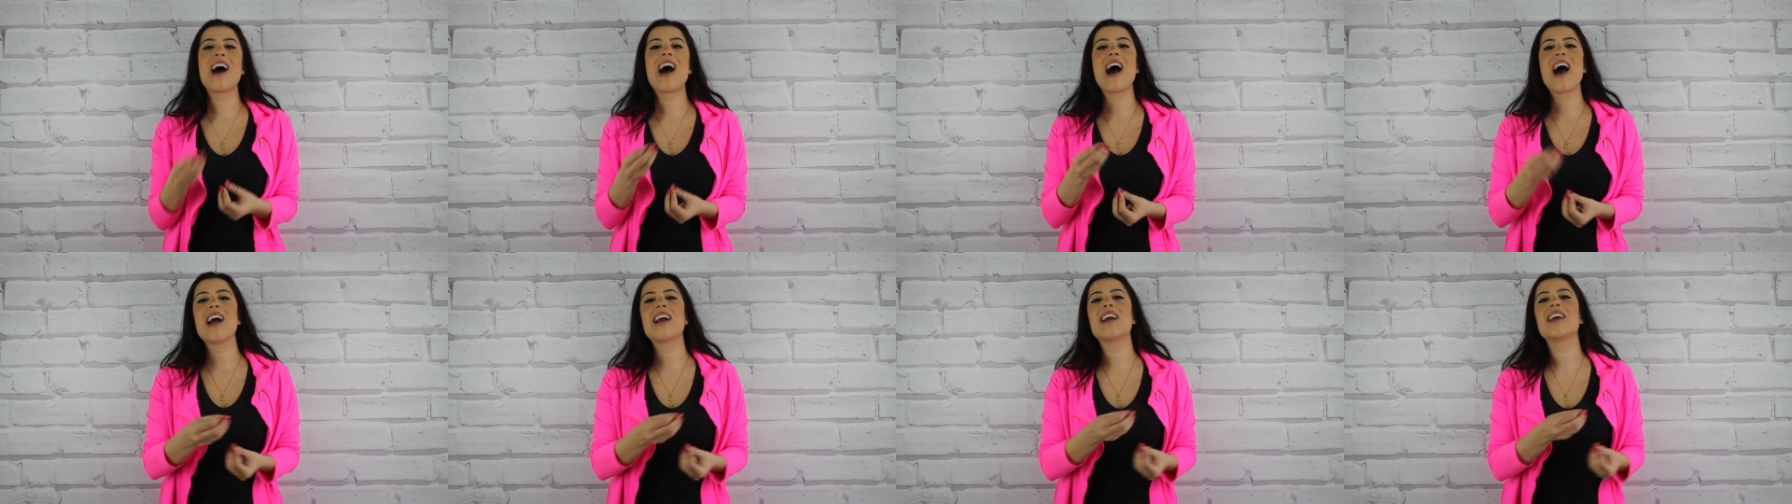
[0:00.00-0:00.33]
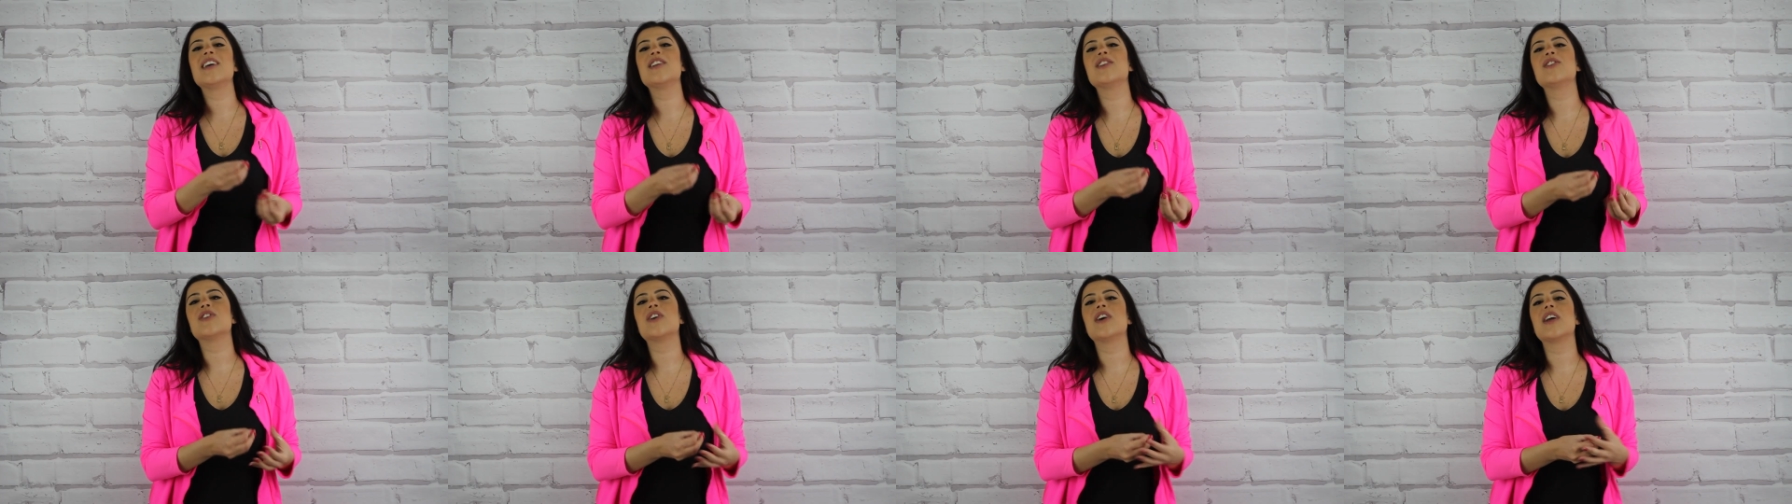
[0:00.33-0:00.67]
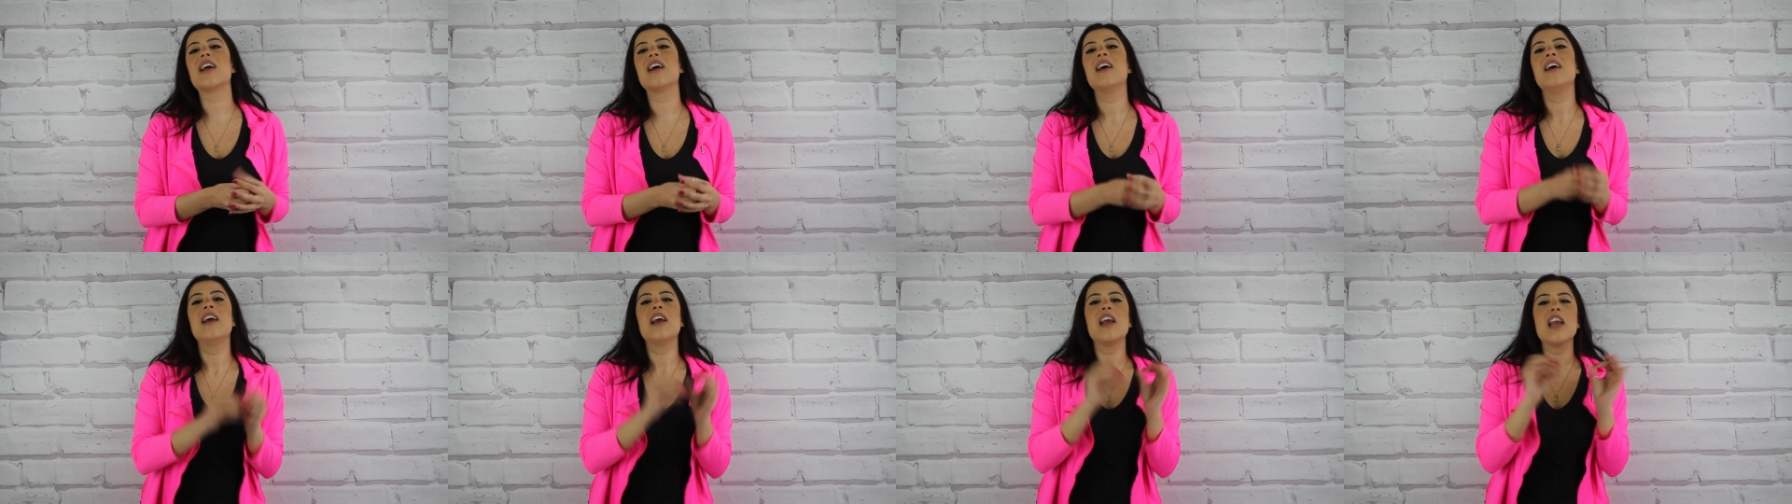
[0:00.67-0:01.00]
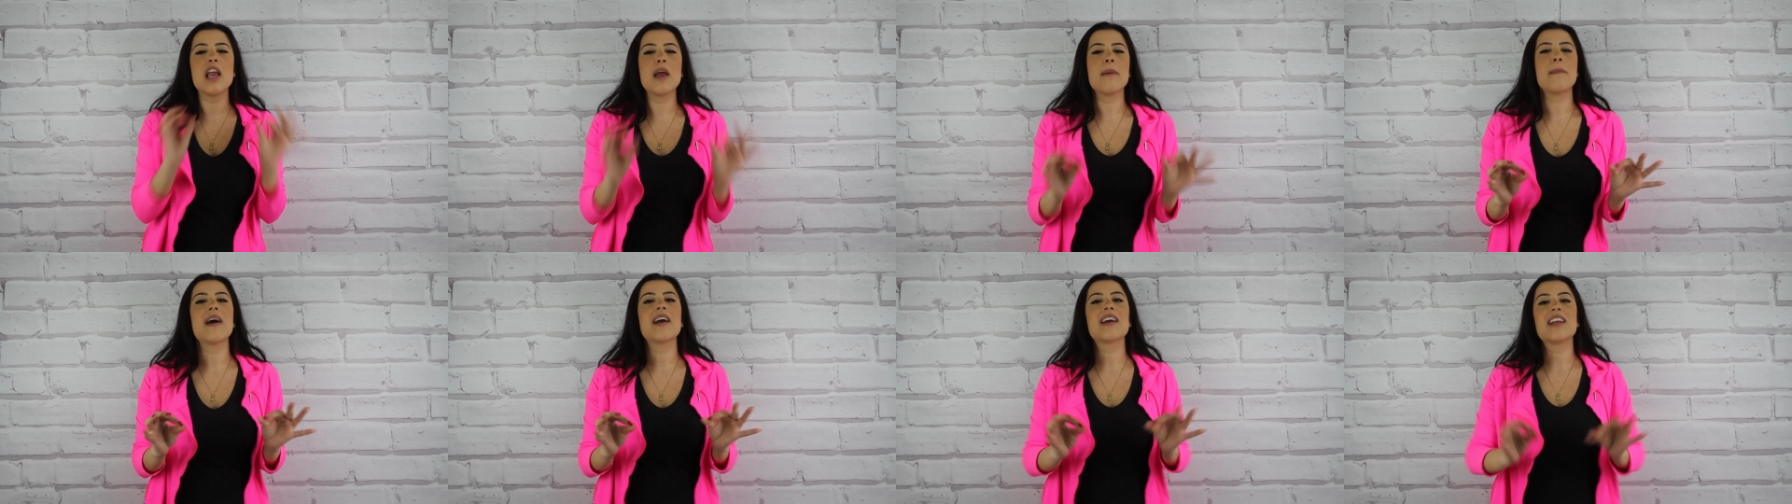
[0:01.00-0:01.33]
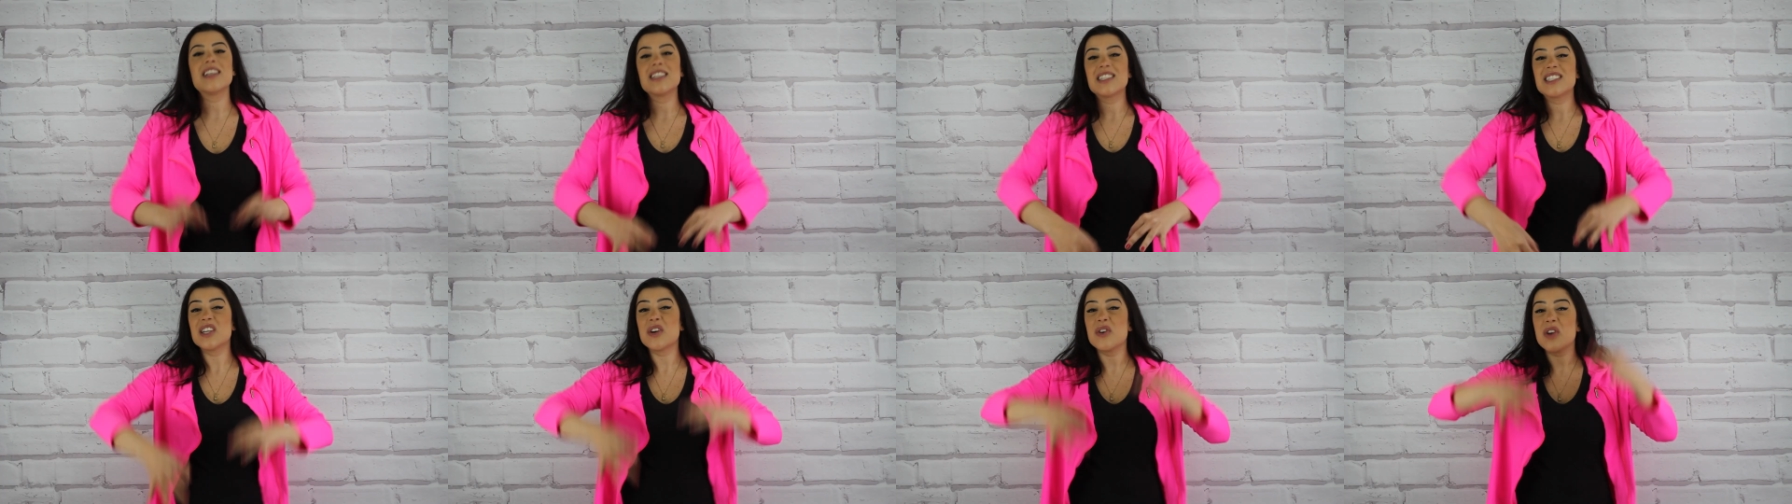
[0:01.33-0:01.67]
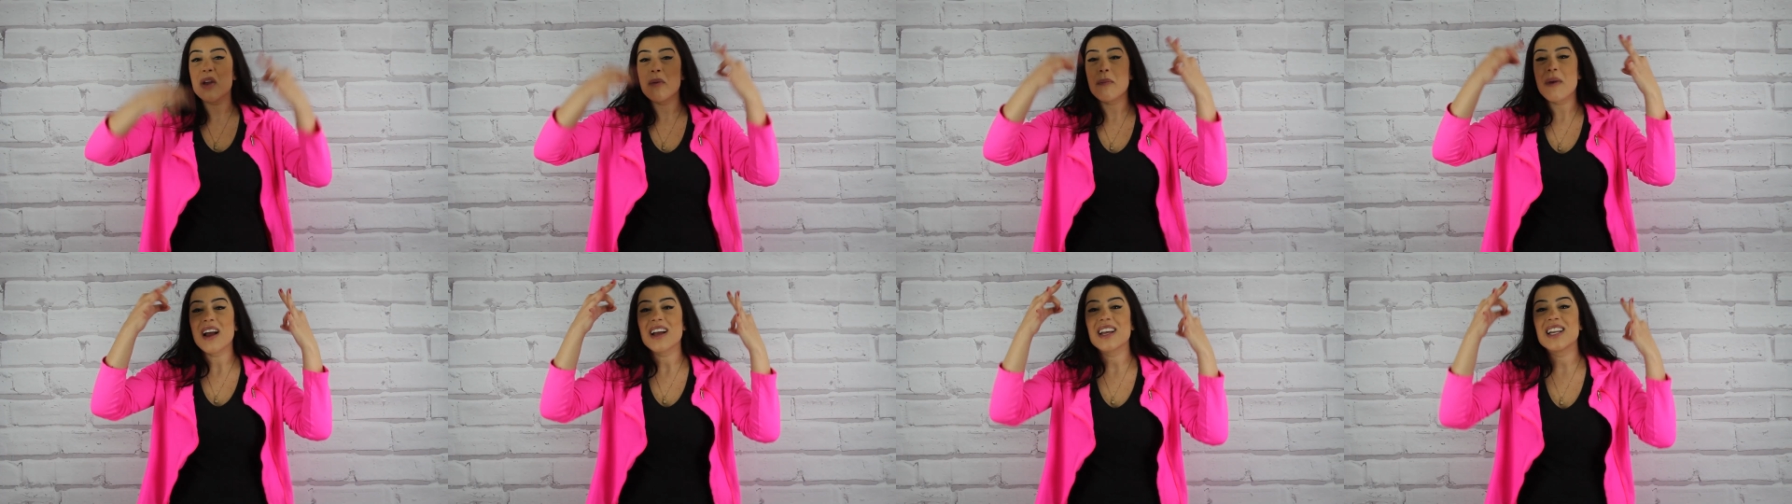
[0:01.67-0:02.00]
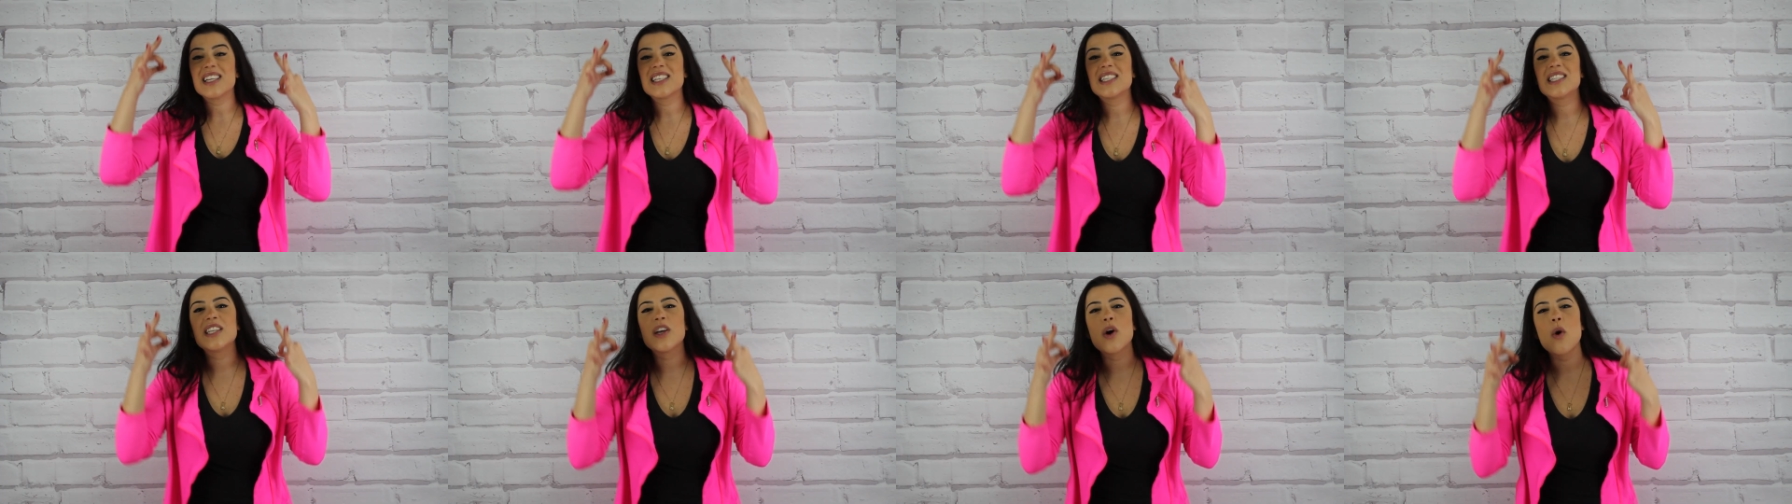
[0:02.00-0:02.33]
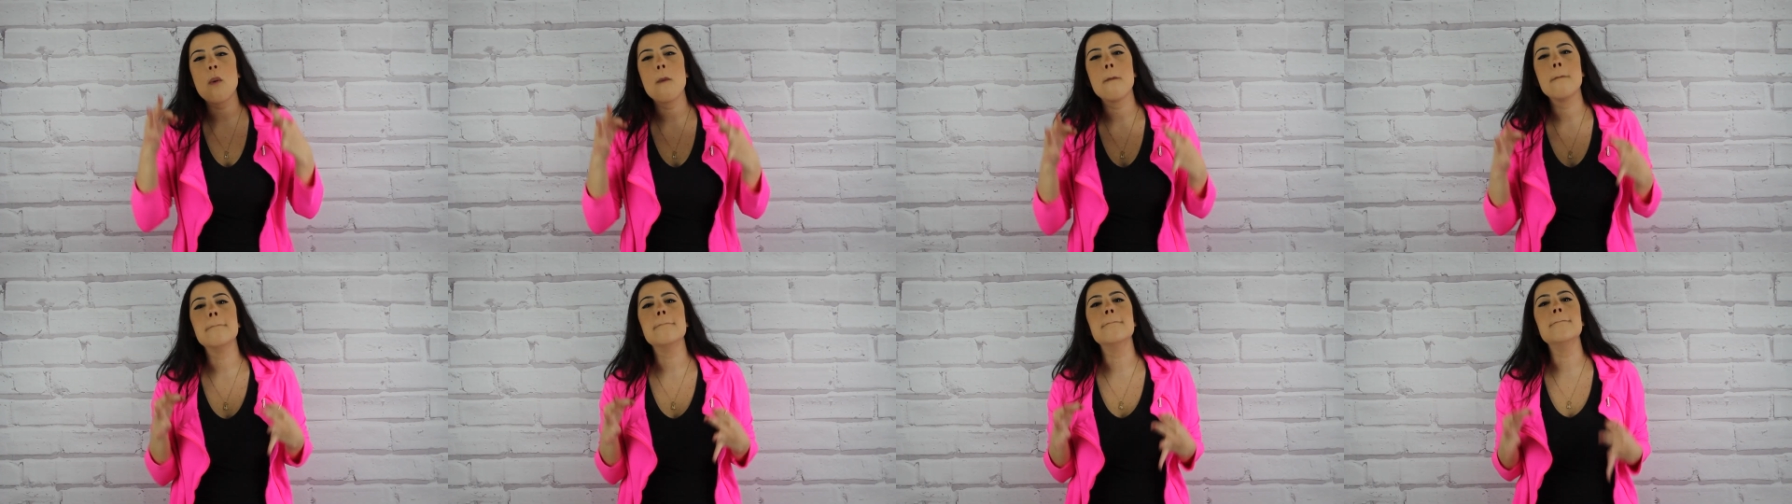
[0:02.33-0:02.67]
a cantora emagreceu e emagreceu